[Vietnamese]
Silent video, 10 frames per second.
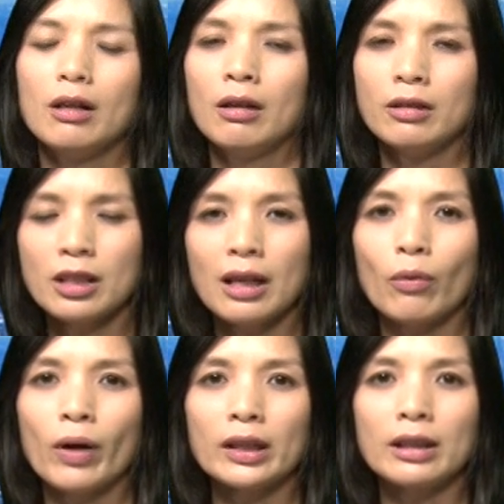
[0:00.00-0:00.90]
uh, rất là
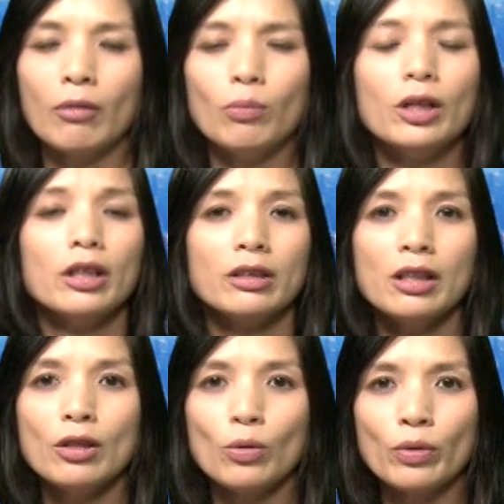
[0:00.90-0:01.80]
quan trọng thí
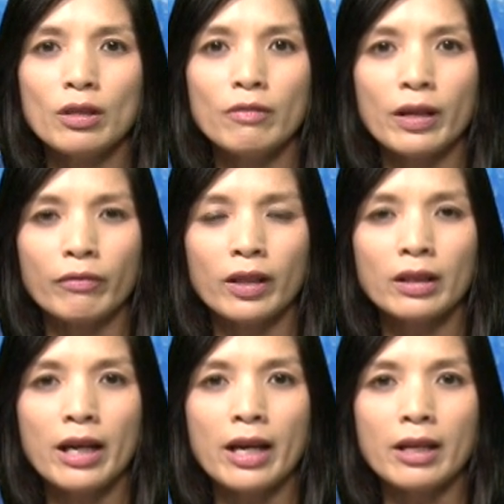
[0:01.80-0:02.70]
dụ như về vấn
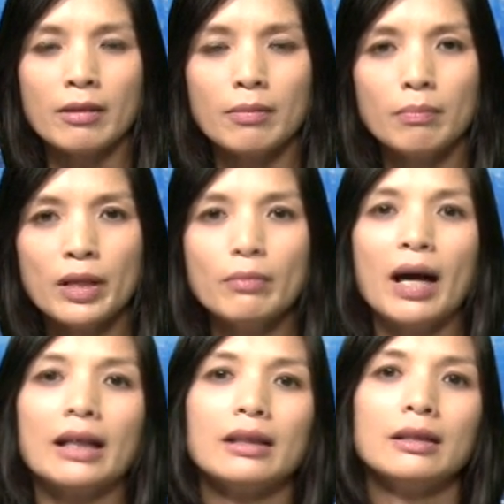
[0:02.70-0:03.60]
đề minh
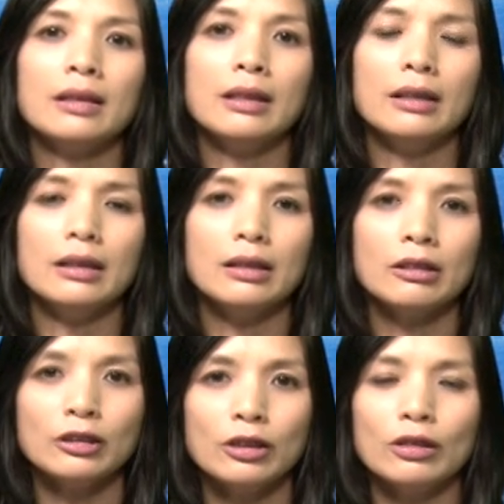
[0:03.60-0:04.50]
bạch trên
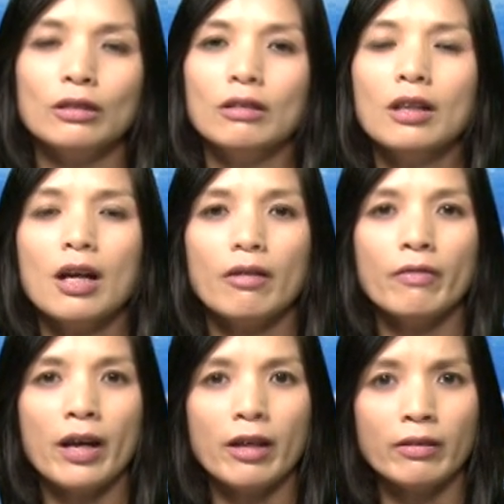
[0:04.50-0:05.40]
thương trường
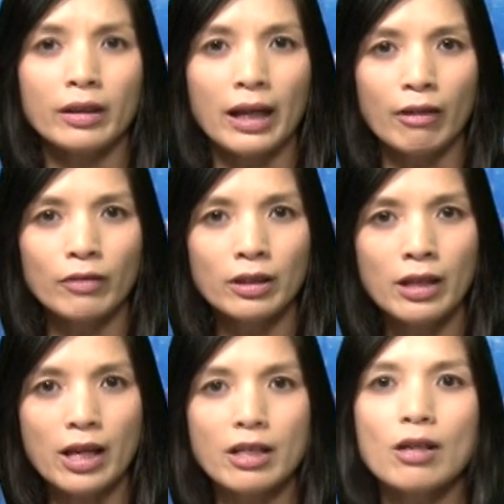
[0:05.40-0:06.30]
về cả vấn
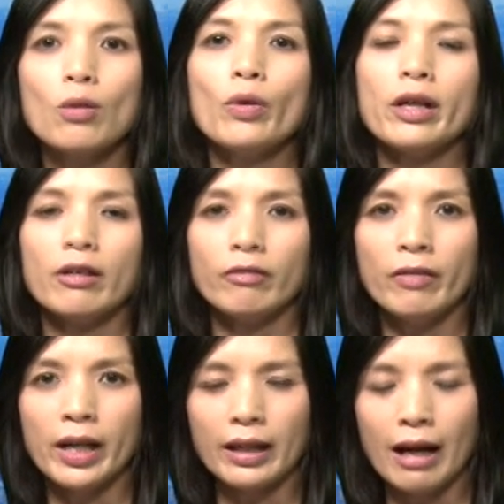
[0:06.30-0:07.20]
đề nhân quyền
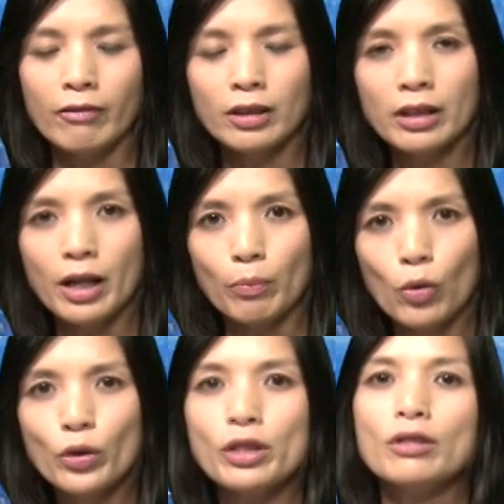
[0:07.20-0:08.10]
về cả vấn đề
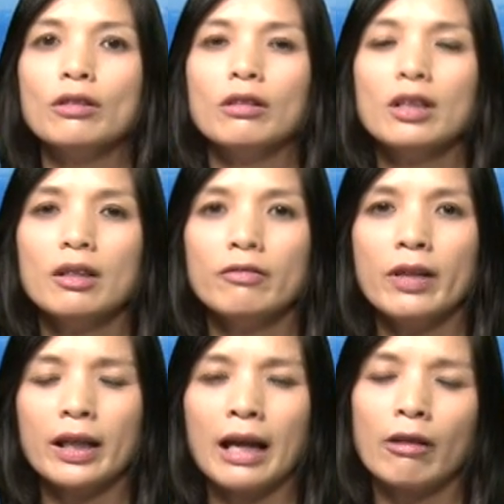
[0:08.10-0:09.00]
môi trường
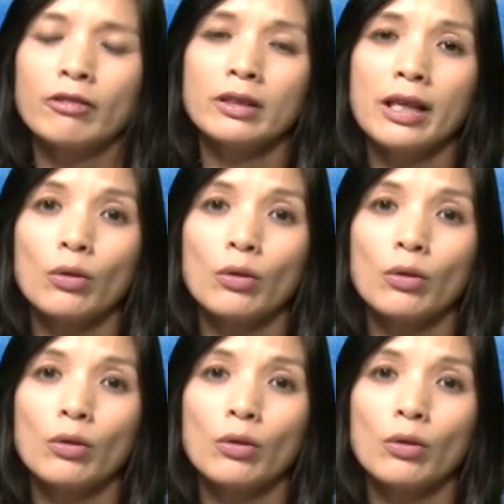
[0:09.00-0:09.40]
về cả vấn đề